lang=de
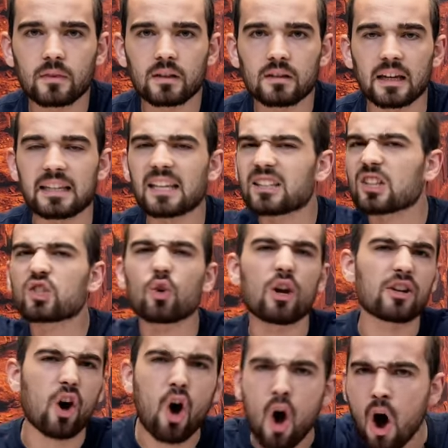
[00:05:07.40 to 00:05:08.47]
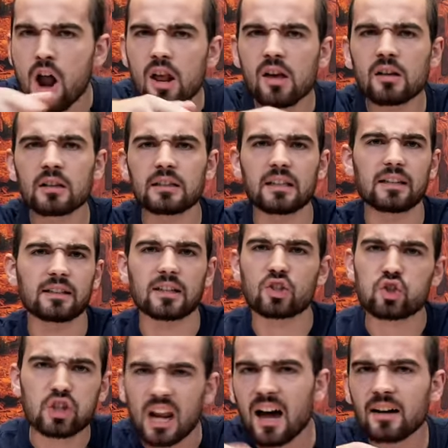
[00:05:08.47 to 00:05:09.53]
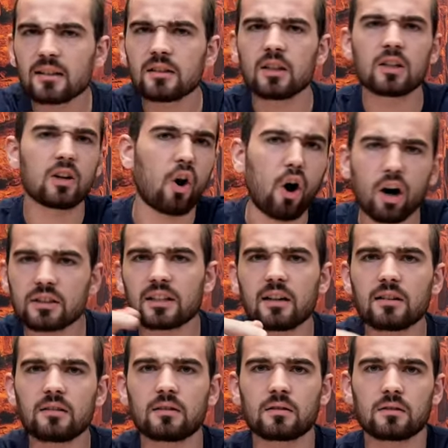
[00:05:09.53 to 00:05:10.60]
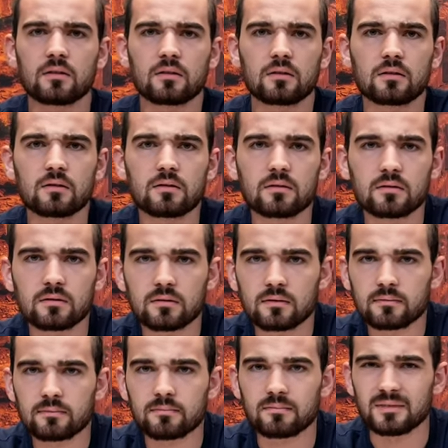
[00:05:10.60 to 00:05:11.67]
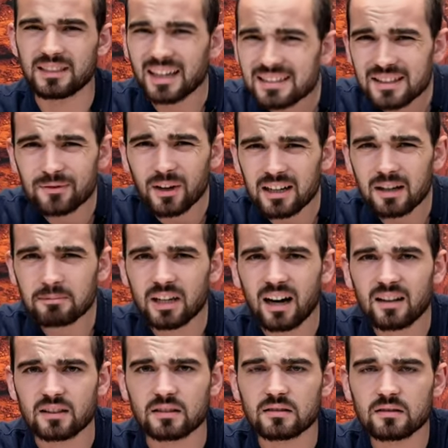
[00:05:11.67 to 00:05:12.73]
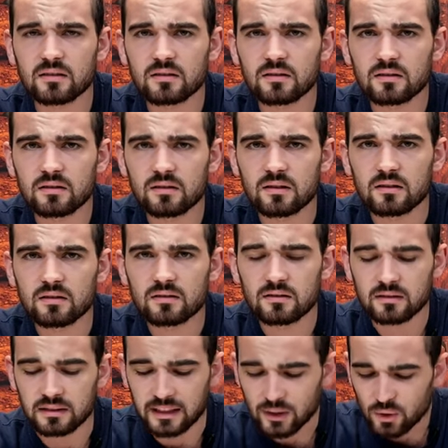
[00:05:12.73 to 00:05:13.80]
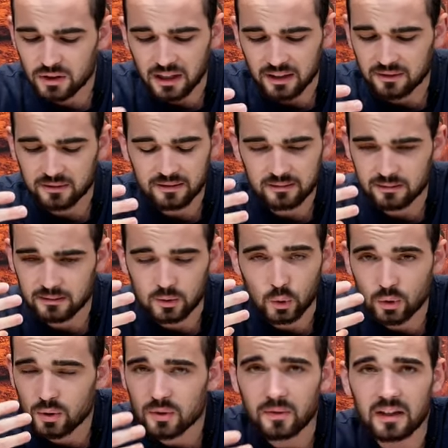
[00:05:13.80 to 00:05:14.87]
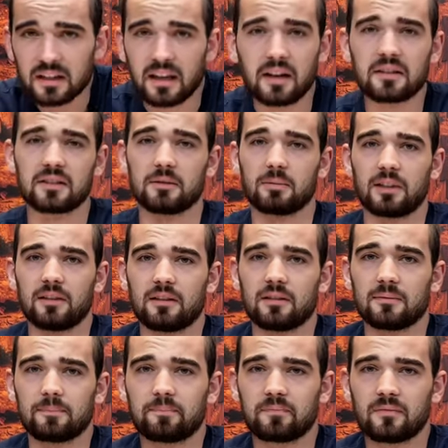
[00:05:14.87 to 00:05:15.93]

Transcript: Hey, ihr seid Söhne der Hölle, ihr seid Schlangen, Ottern. Das ist verdammt hart. Jesus hat, Jesus war der härteste Prediger.